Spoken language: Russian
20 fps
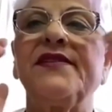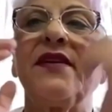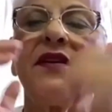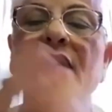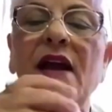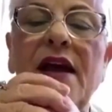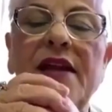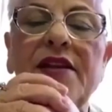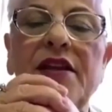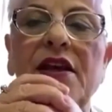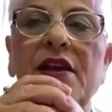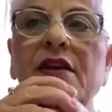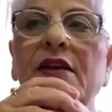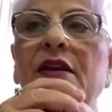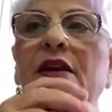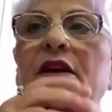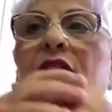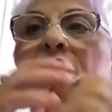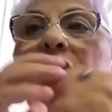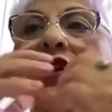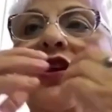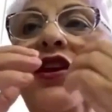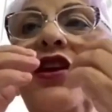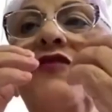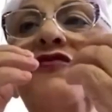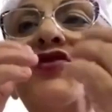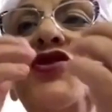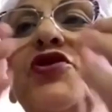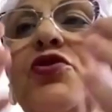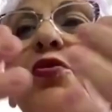ранги, и
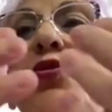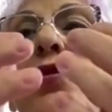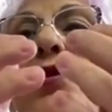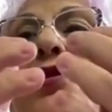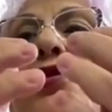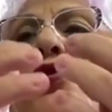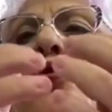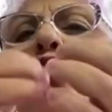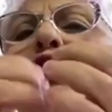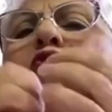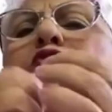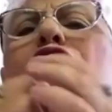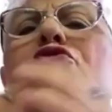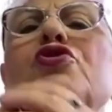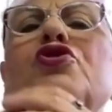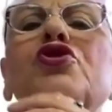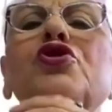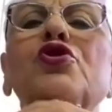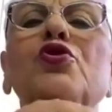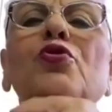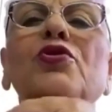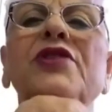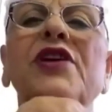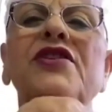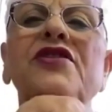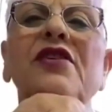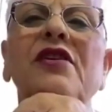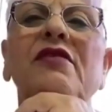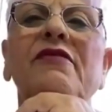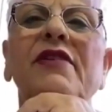все. Ну, что-то
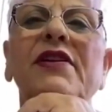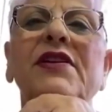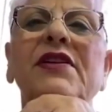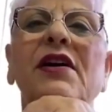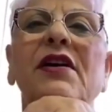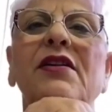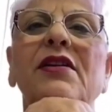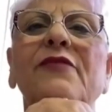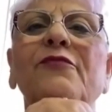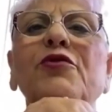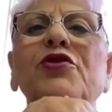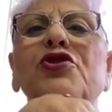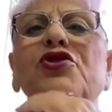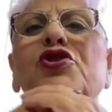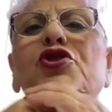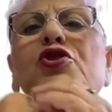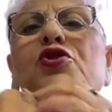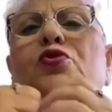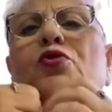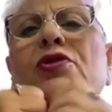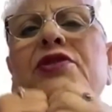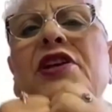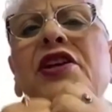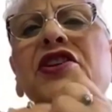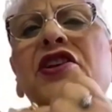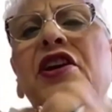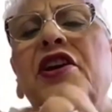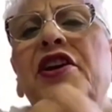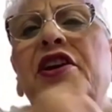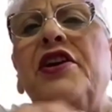не хватало, вот что-то
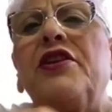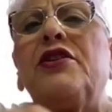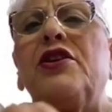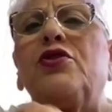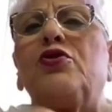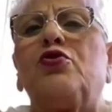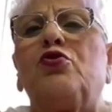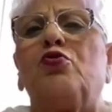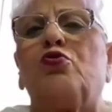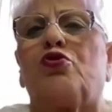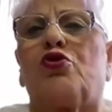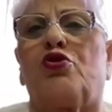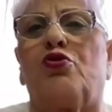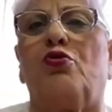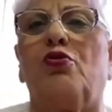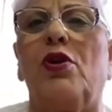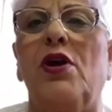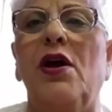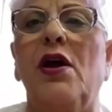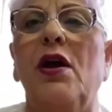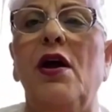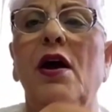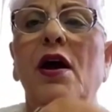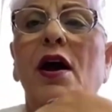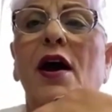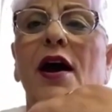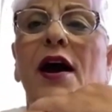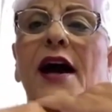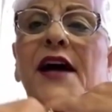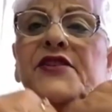не грело душу.
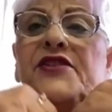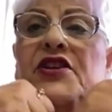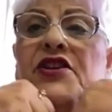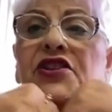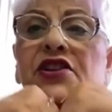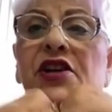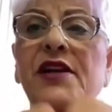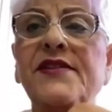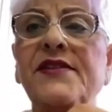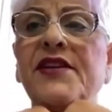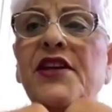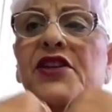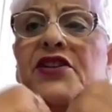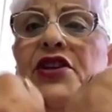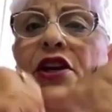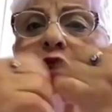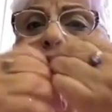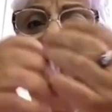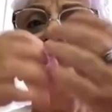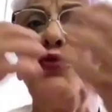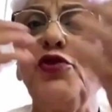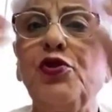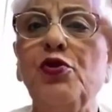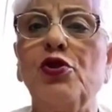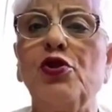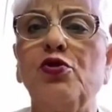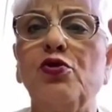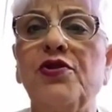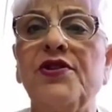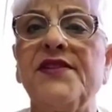А сейчас я делаю все
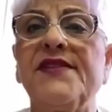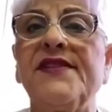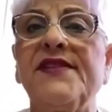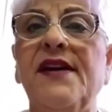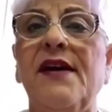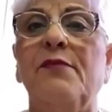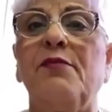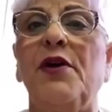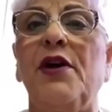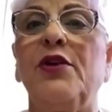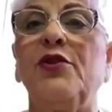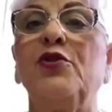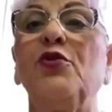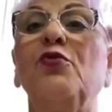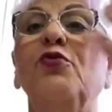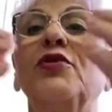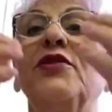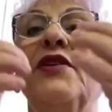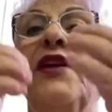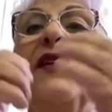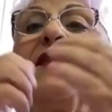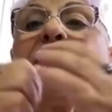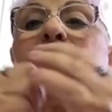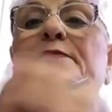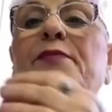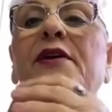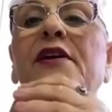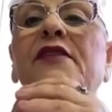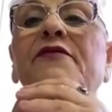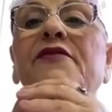то же самое, но у нас
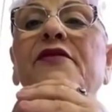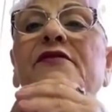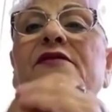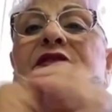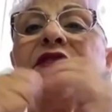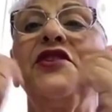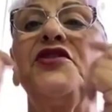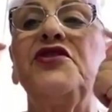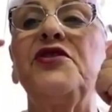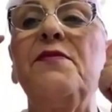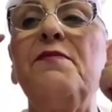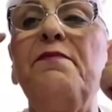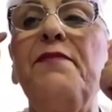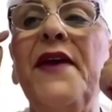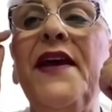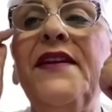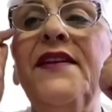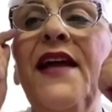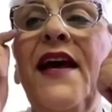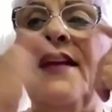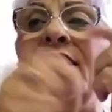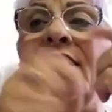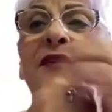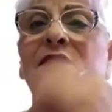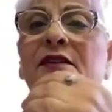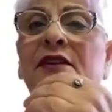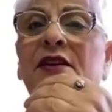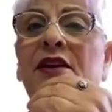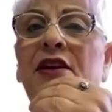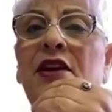появился чемпионат,
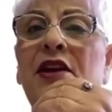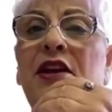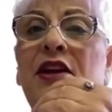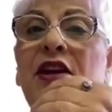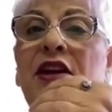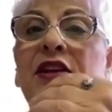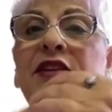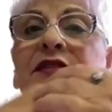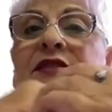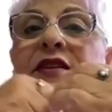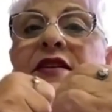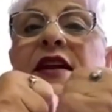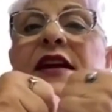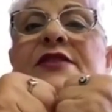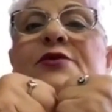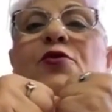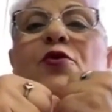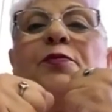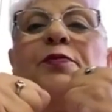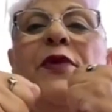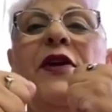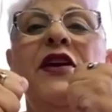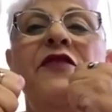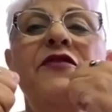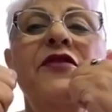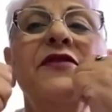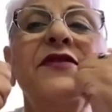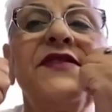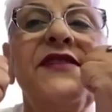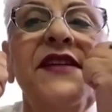и сразу
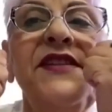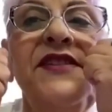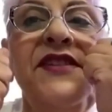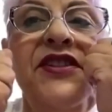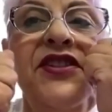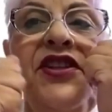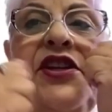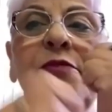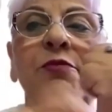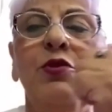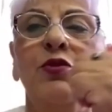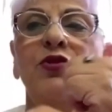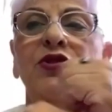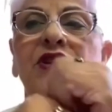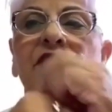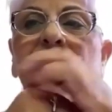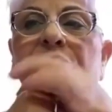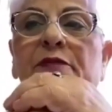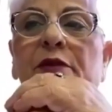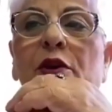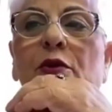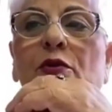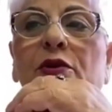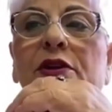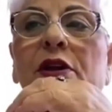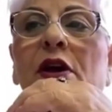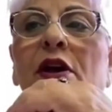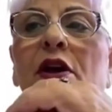появился стимул идти вперед.